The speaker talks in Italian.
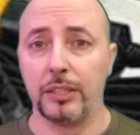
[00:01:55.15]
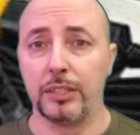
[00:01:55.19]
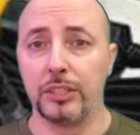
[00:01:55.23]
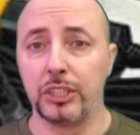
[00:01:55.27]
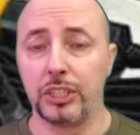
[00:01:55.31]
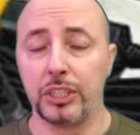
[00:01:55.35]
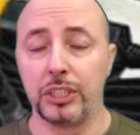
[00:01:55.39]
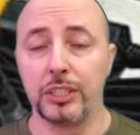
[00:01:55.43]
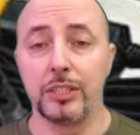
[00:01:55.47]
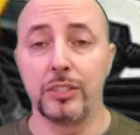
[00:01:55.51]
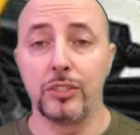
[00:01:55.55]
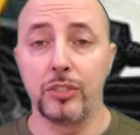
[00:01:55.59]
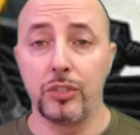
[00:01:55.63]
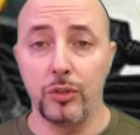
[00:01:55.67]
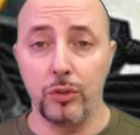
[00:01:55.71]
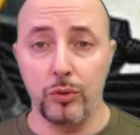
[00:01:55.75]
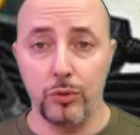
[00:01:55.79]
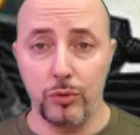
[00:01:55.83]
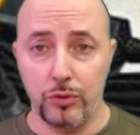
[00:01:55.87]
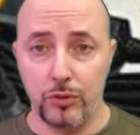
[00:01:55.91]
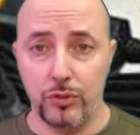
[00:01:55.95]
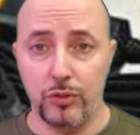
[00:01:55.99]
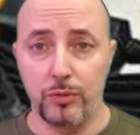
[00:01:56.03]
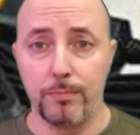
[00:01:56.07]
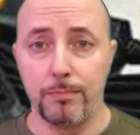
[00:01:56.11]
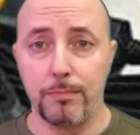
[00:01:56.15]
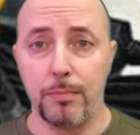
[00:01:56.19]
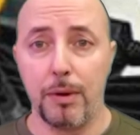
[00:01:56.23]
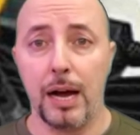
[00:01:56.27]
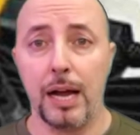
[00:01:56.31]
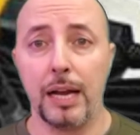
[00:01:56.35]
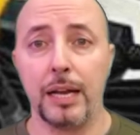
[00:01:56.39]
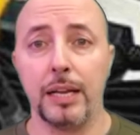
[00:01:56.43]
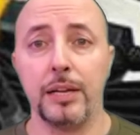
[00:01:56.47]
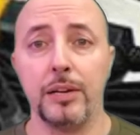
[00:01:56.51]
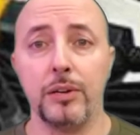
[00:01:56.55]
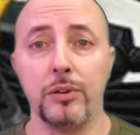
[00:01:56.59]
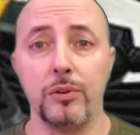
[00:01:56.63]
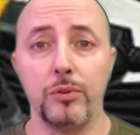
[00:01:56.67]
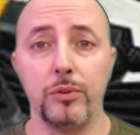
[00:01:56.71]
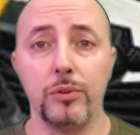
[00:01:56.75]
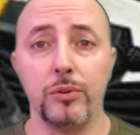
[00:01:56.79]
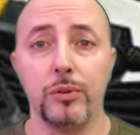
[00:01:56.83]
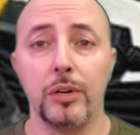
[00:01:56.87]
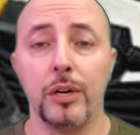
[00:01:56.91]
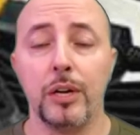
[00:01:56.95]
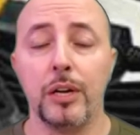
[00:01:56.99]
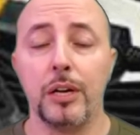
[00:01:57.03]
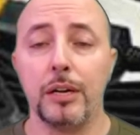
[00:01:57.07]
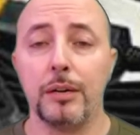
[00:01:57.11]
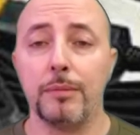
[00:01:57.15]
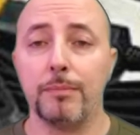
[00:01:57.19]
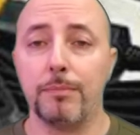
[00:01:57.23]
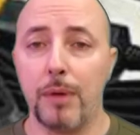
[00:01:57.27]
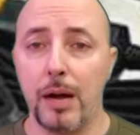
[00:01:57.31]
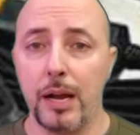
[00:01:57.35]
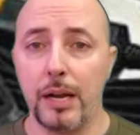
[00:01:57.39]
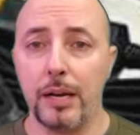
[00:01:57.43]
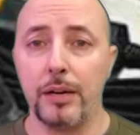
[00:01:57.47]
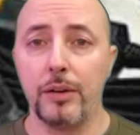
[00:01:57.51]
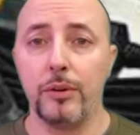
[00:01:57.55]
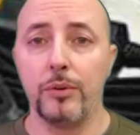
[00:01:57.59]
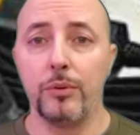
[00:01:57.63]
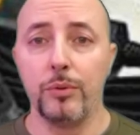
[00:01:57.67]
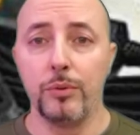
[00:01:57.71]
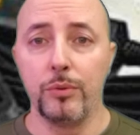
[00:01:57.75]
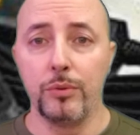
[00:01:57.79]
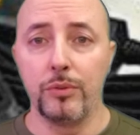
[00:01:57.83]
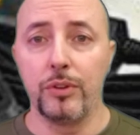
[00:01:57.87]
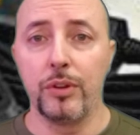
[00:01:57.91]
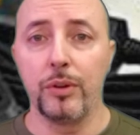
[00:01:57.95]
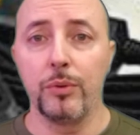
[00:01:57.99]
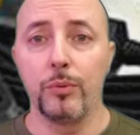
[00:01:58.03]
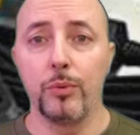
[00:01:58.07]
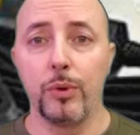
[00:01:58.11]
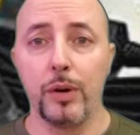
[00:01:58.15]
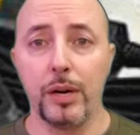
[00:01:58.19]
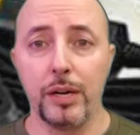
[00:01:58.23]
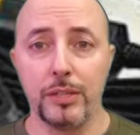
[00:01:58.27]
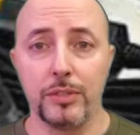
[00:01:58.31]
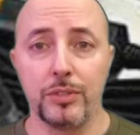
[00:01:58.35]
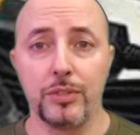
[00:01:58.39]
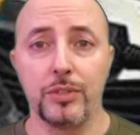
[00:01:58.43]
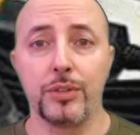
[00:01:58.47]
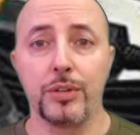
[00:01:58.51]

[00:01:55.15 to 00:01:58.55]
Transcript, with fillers: Il grosso problema è quello relativo alla pressione delle gomme,